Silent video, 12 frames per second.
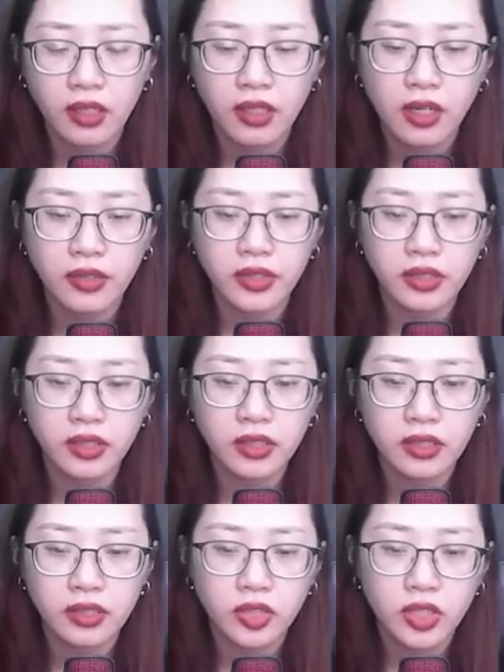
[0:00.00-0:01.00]
Hơn
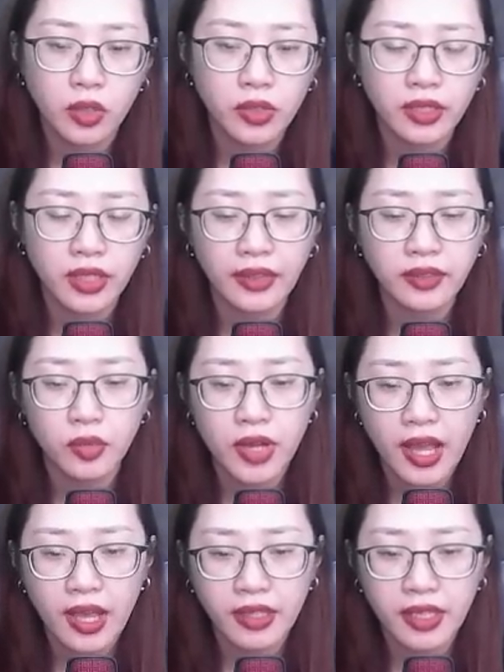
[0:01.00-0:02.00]
nữa, sau khi Tả Tiểu
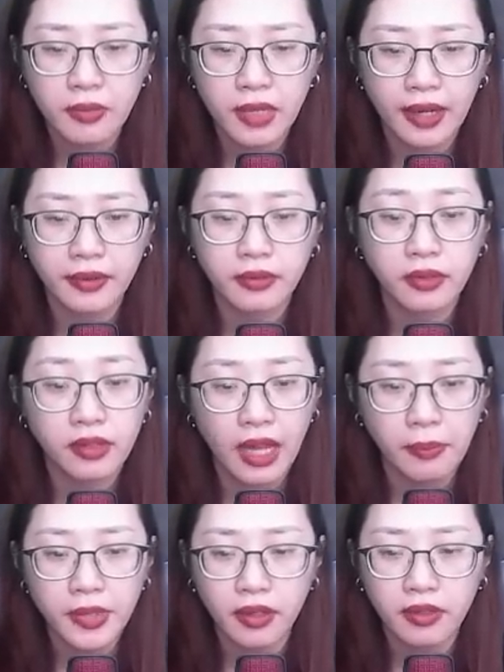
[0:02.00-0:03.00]
Đa im lặng
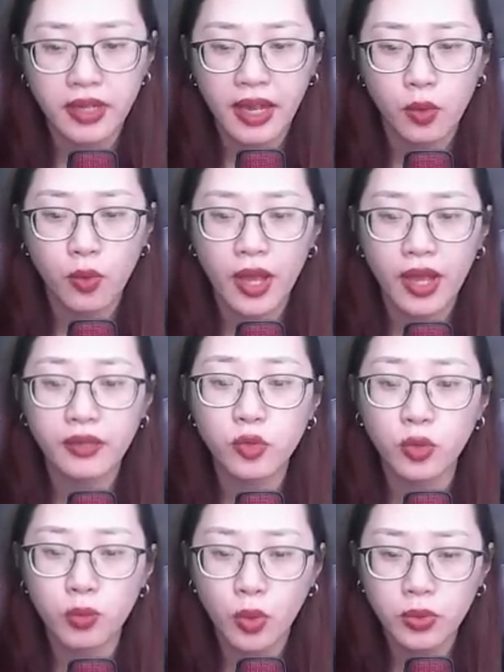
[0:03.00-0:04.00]
cảm nhận hào quang
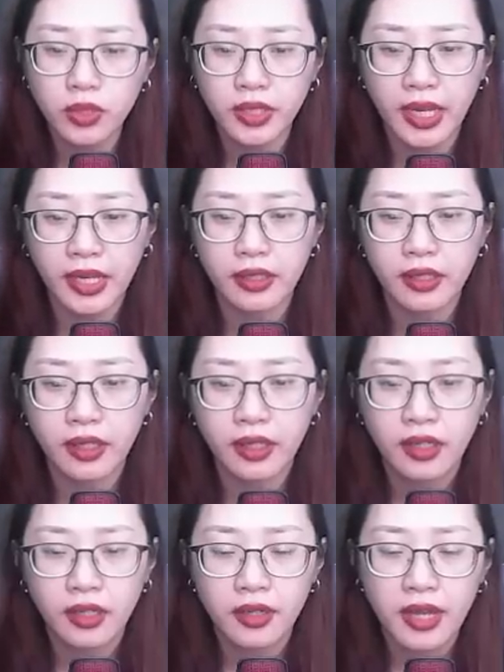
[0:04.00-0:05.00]
của bốn người này,
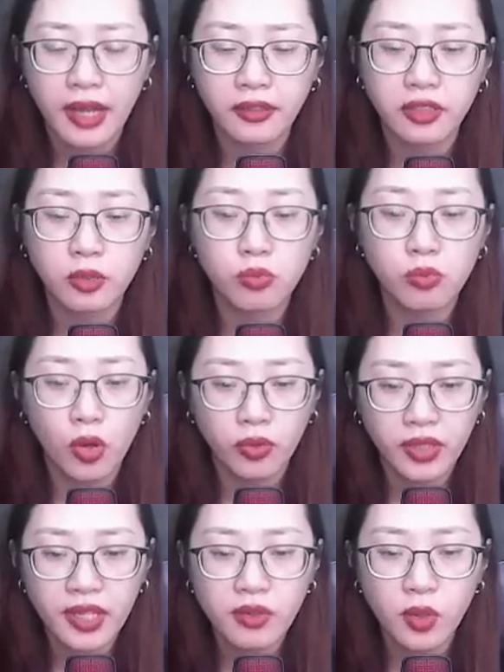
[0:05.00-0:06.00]
đạt được
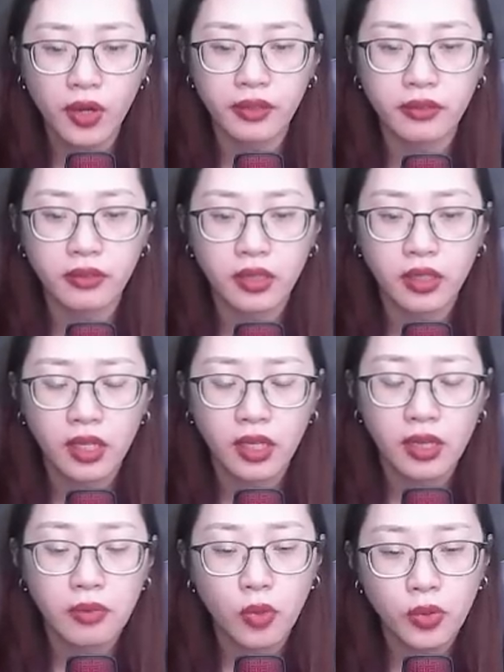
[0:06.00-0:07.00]
một kết luận.
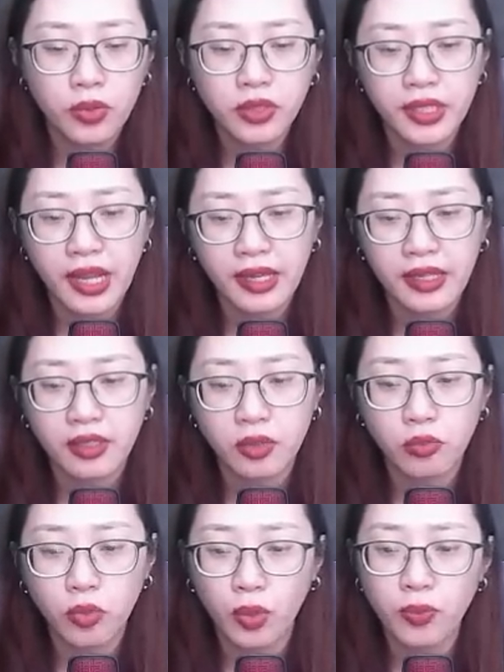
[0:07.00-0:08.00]
Bốn người này,
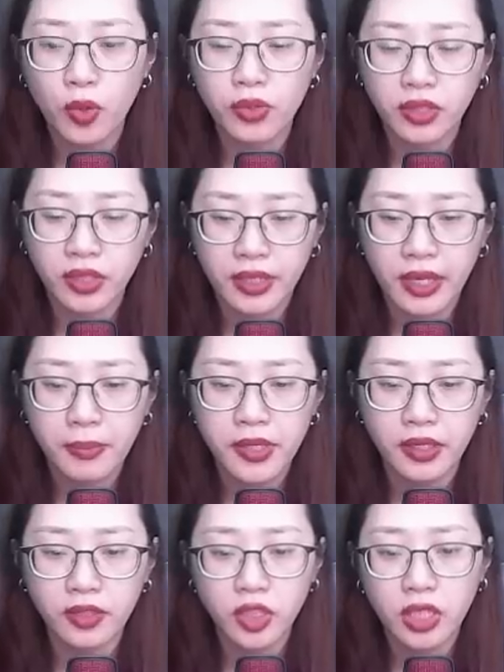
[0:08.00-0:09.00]
mỗi một người nắm
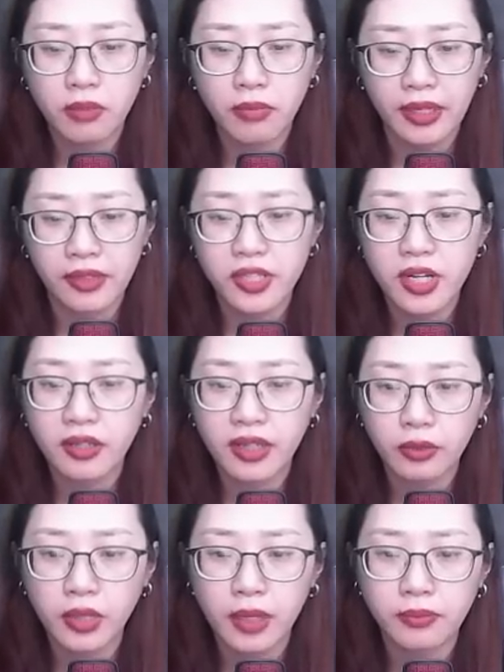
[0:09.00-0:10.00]
giữ sức mạnh rất
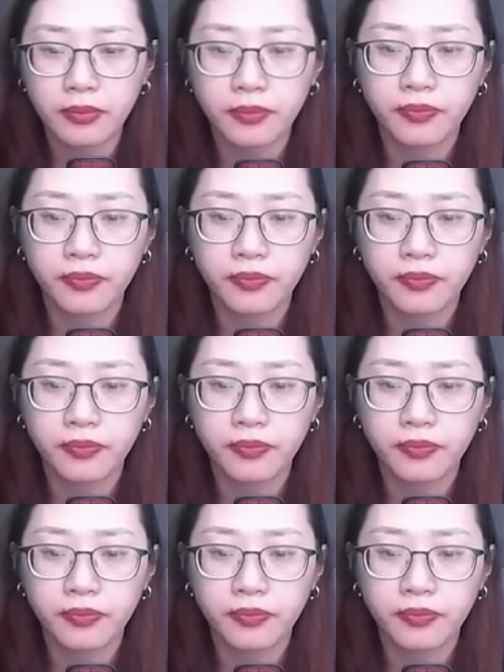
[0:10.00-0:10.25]
cao thâm.